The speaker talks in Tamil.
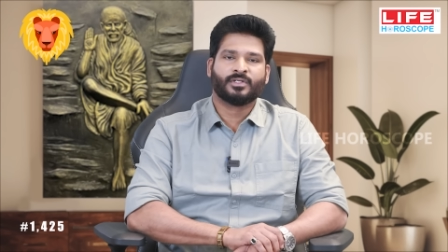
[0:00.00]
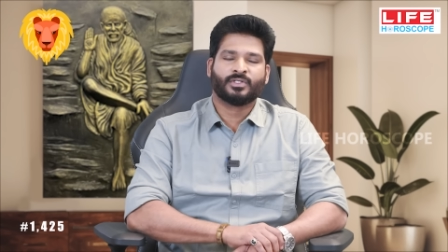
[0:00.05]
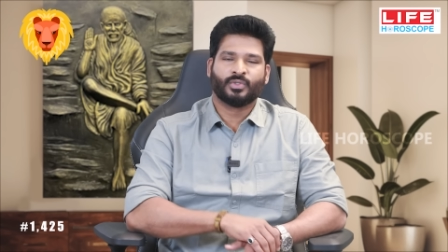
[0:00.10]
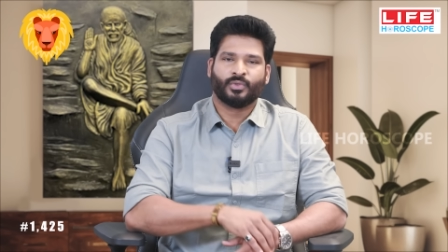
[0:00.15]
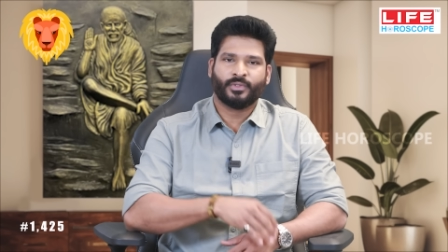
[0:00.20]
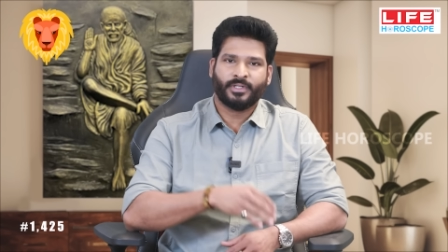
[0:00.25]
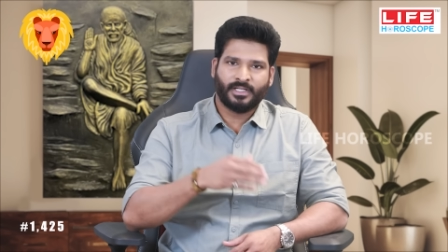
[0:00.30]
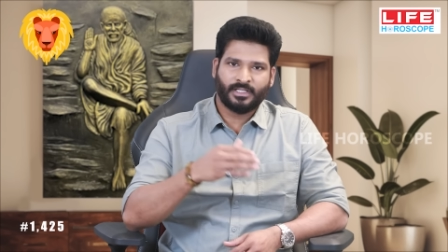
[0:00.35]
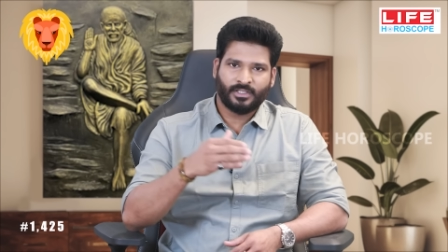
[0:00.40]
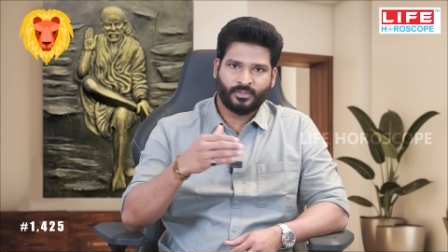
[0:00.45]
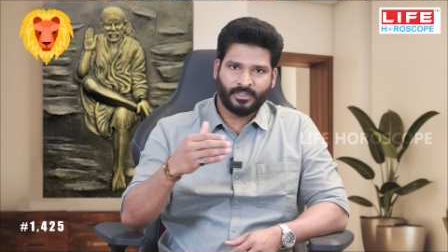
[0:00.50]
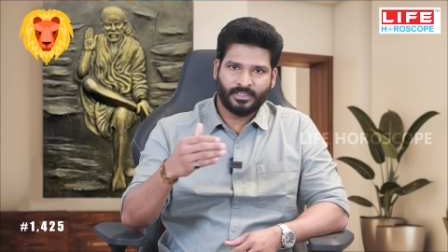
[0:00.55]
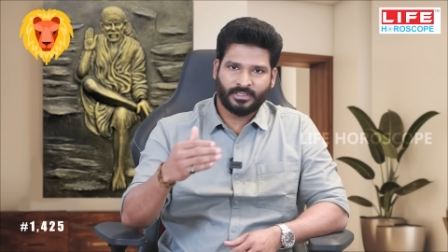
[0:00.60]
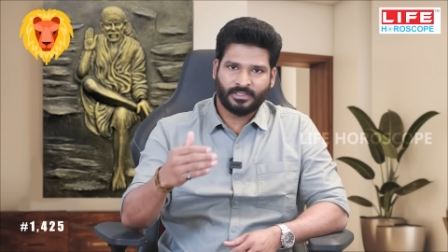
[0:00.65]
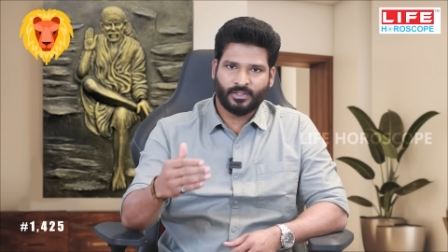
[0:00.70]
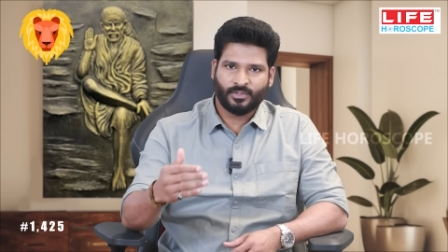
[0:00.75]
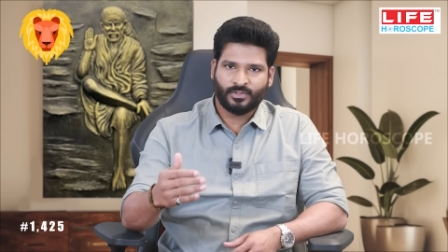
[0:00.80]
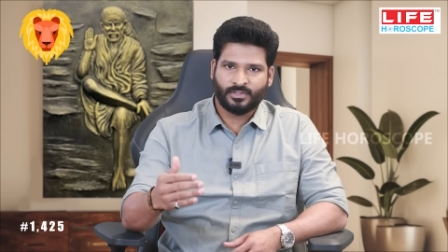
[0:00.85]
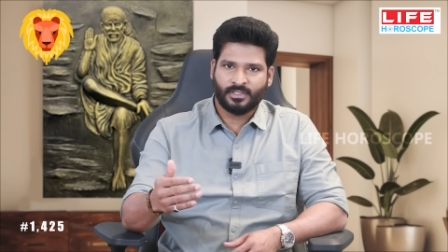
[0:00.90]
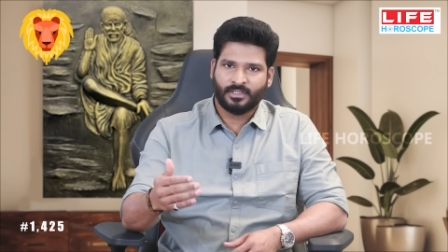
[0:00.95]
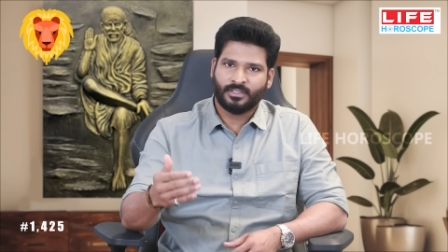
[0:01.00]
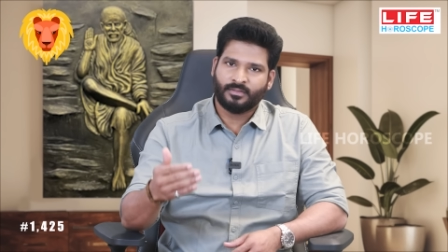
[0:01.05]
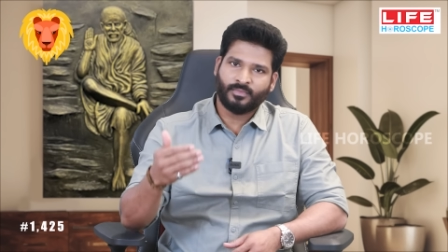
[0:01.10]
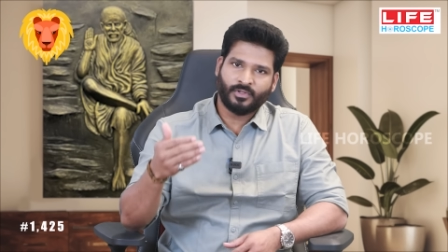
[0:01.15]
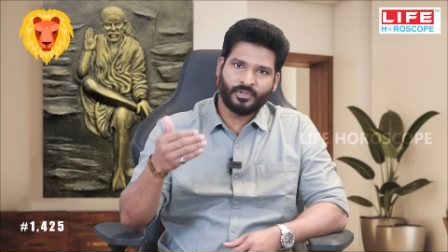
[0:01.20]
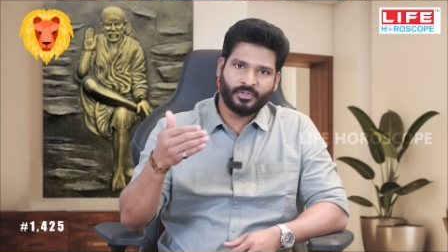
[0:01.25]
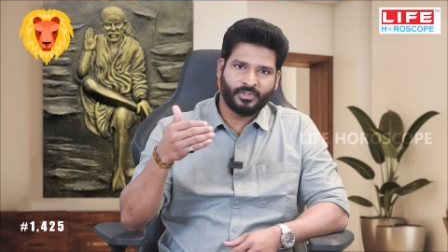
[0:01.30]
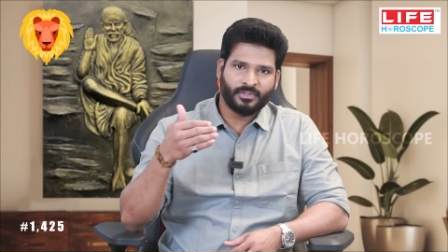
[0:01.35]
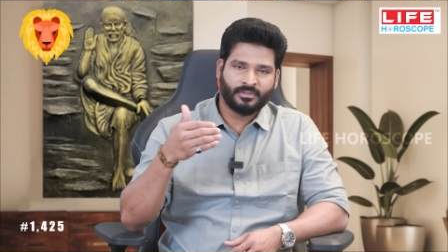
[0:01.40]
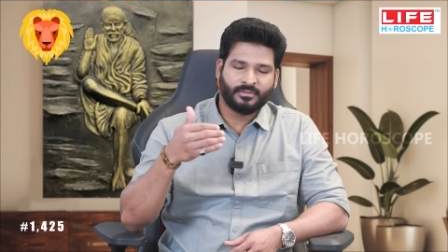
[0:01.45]
சூரியன் டுவெல்த் ஹவுஸ்லேருந்து
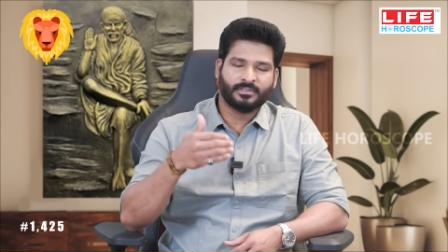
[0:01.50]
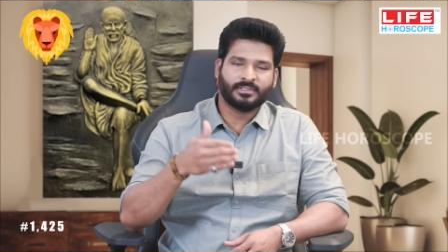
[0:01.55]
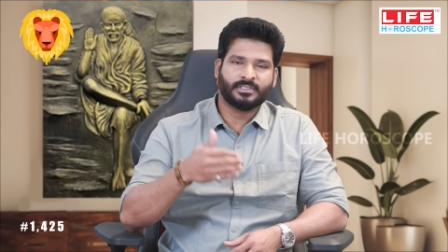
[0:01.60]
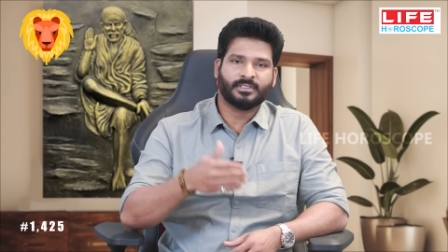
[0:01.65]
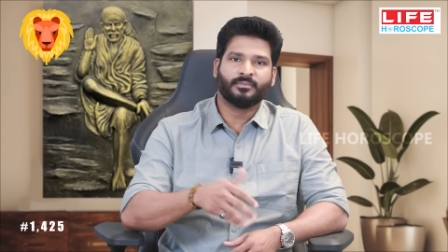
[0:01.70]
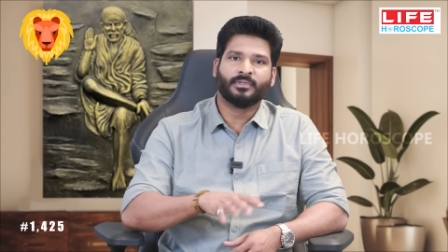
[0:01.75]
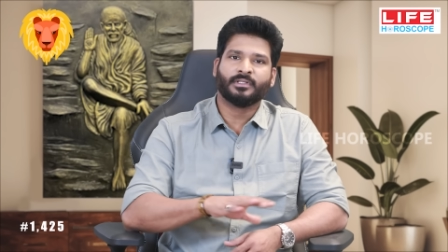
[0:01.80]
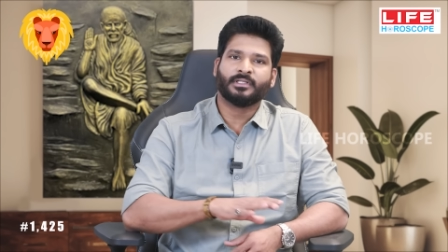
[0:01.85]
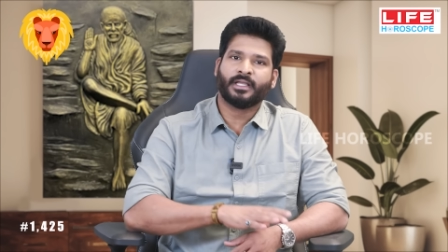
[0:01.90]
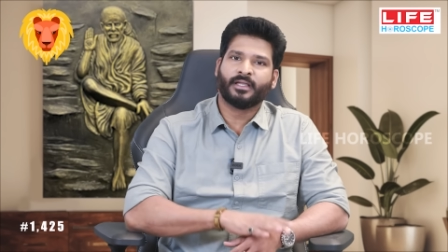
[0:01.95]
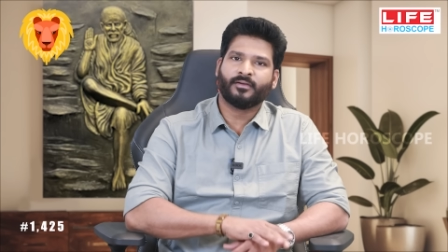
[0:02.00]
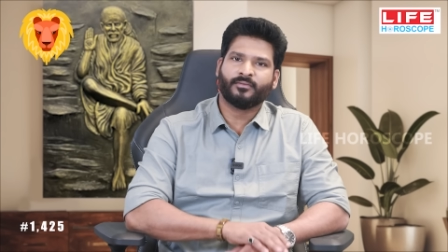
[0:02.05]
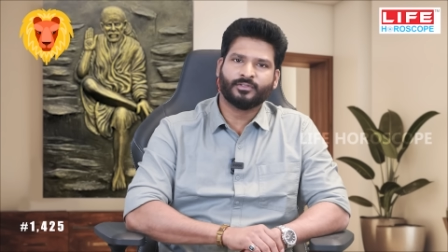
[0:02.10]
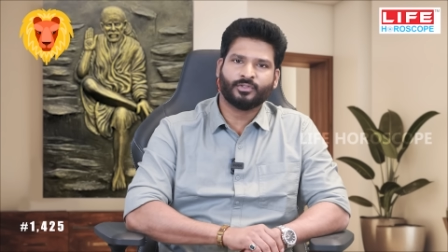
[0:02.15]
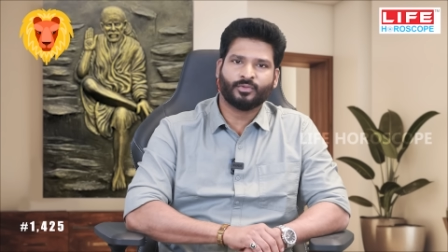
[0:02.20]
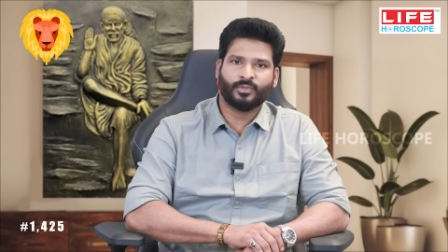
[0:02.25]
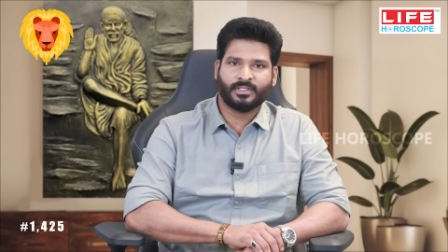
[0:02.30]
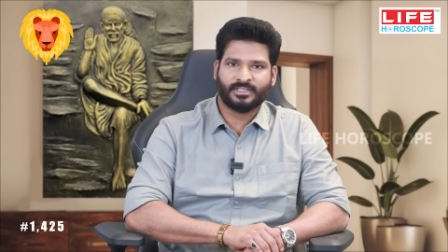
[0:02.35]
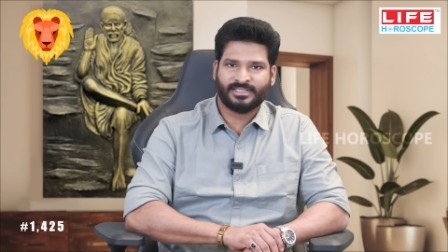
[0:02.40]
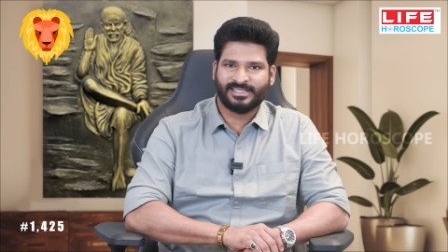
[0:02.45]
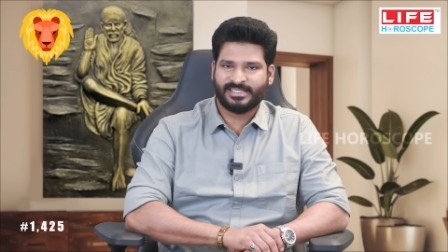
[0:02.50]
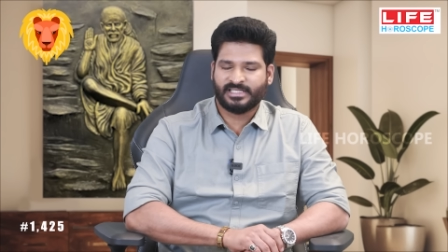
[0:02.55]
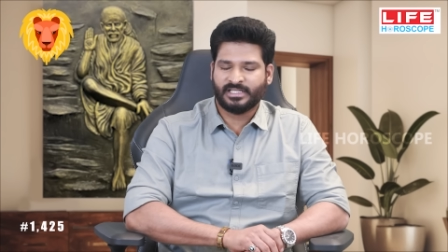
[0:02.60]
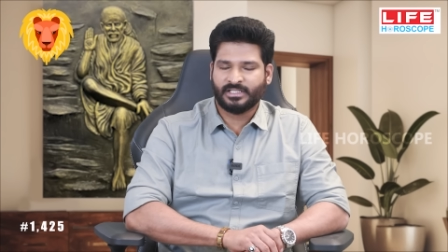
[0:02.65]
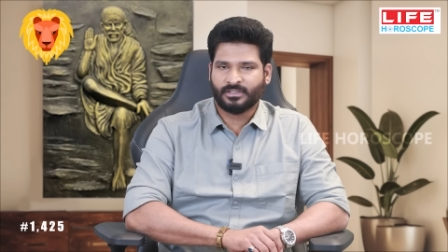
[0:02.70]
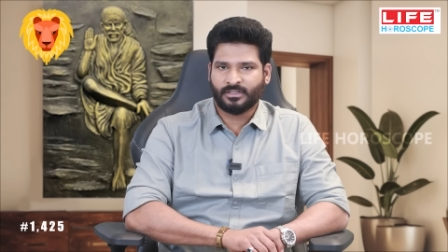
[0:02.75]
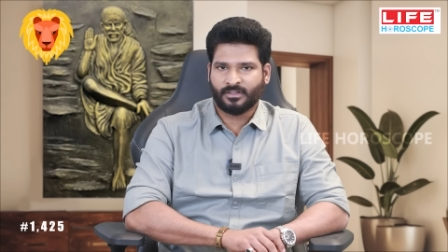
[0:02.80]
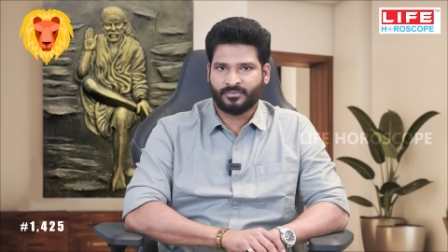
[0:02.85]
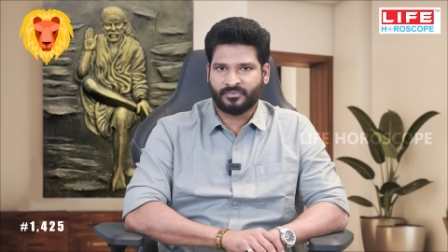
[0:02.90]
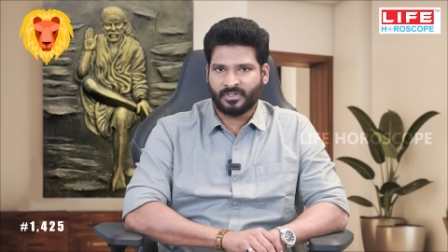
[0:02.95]
மறுபடியும் சிம்மத்துக்கே வந்துடுவார்
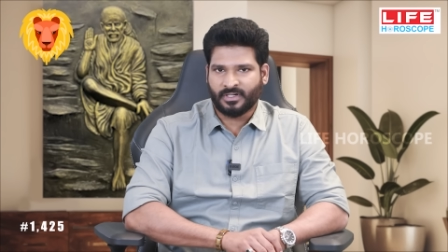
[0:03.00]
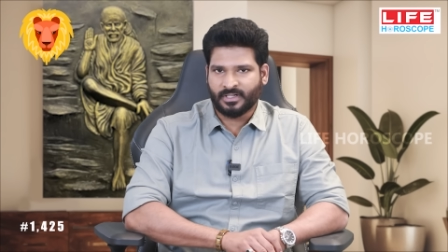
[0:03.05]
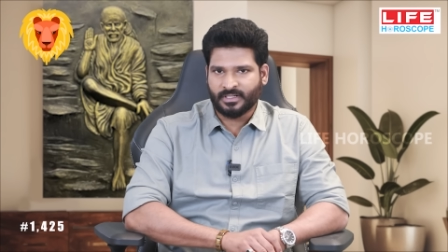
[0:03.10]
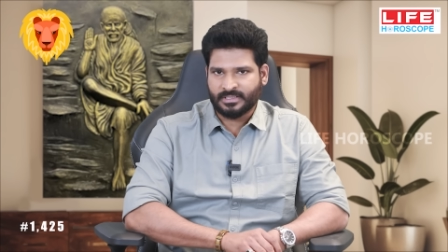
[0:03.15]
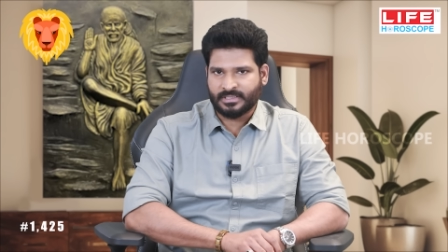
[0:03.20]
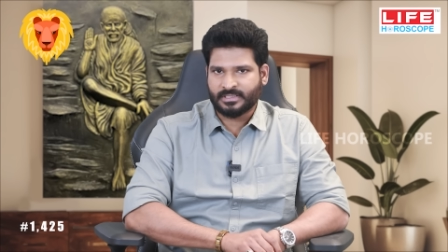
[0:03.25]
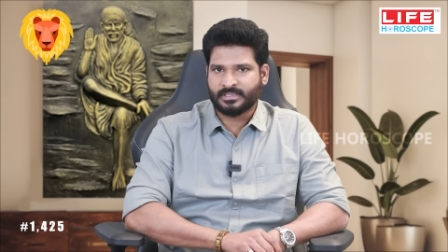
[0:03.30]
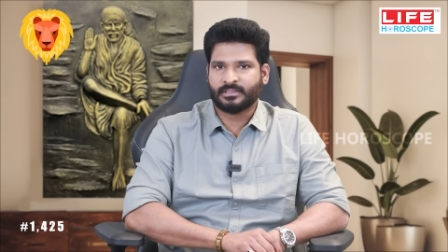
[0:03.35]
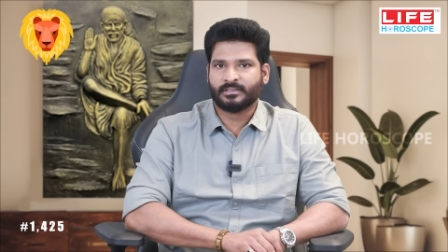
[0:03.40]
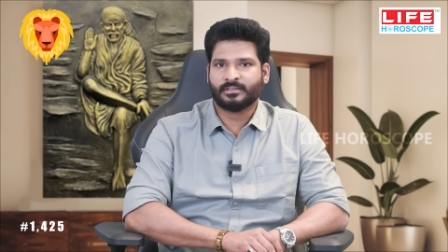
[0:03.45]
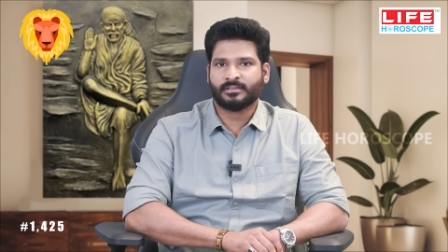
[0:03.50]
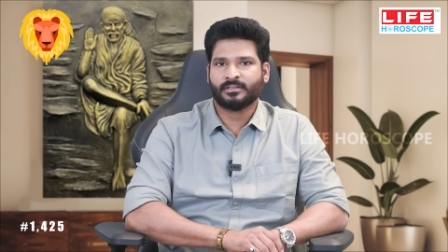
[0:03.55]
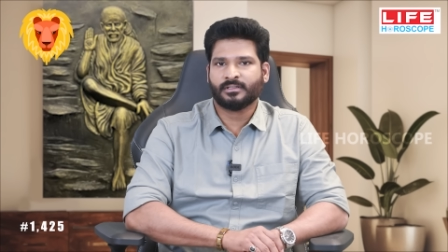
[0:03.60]
சிக்ஸ்டீன்த் ஆஃப் ஆகஸ்ட்